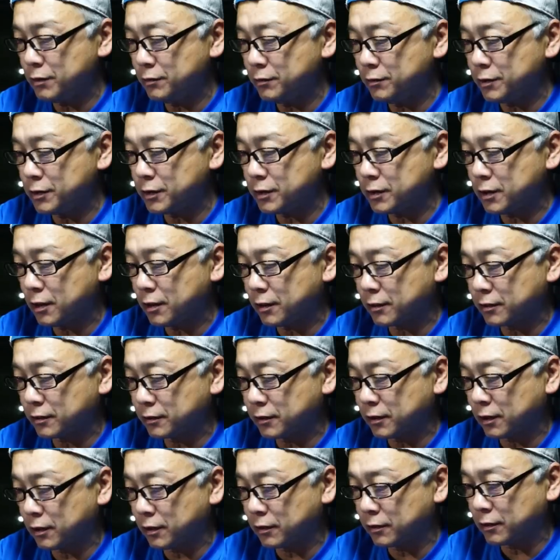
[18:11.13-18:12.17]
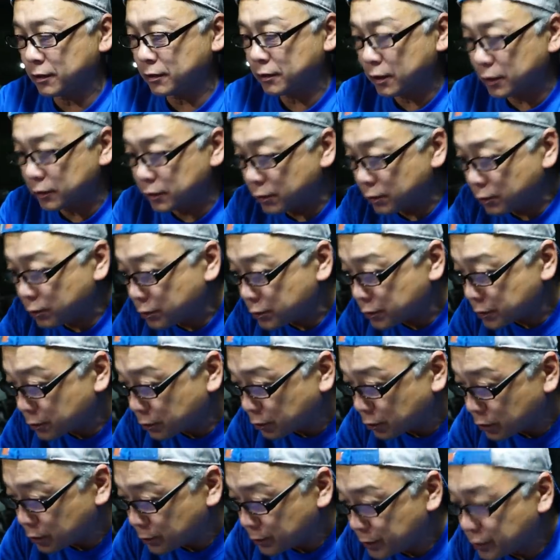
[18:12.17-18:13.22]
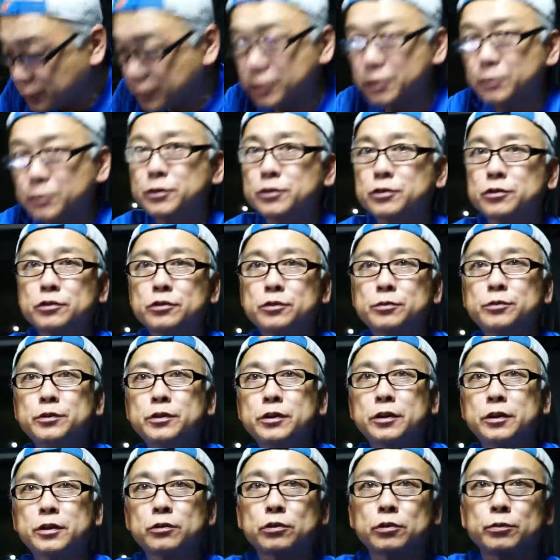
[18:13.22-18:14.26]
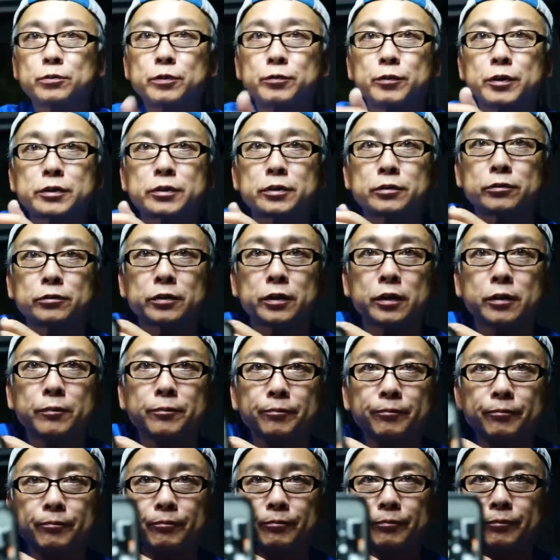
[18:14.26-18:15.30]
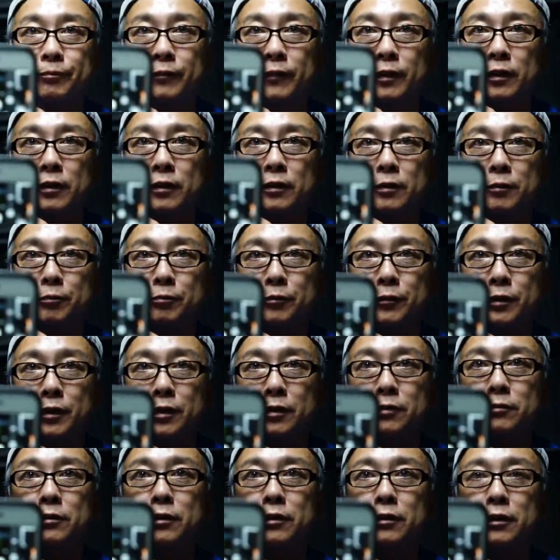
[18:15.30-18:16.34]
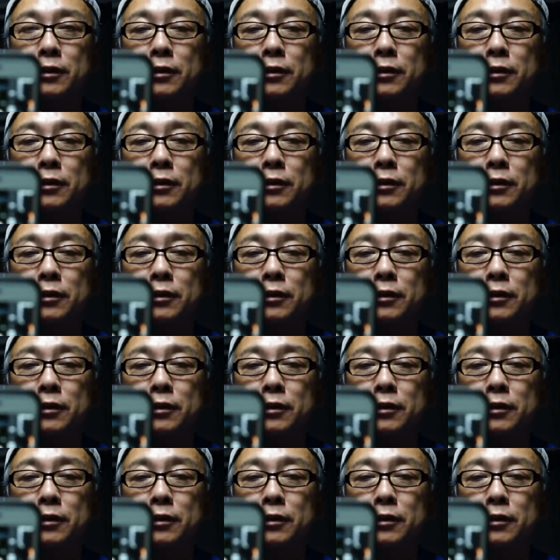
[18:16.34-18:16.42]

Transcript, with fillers: グしたかったかな縦構図にトリミングしても十分いけると思いますけどね見えるかな